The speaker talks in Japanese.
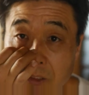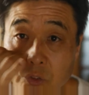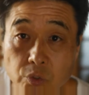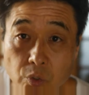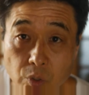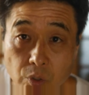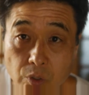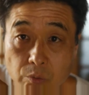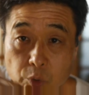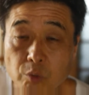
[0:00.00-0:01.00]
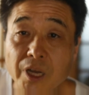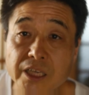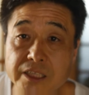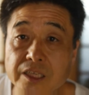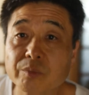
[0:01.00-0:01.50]
ちょっとボロ負
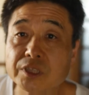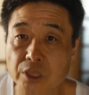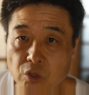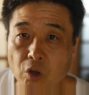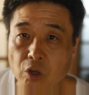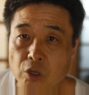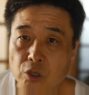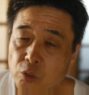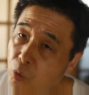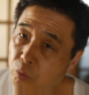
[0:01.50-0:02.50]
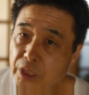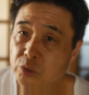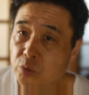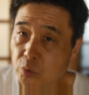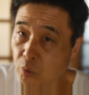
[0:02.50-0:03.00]
けしちゃってますけどここで
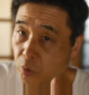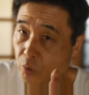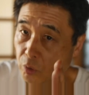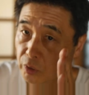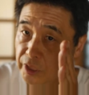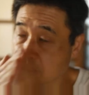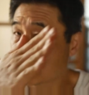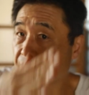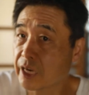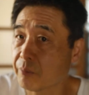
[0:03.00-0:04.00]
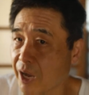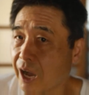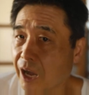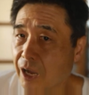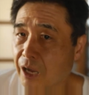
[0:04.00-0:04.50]
ちょっと切り替えれ
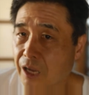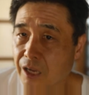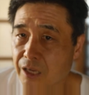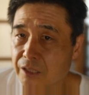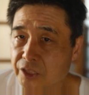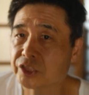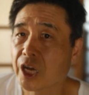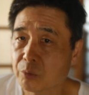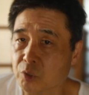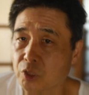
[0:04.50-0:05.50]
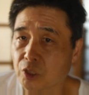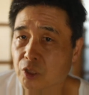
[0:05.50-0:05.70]
ば日ハム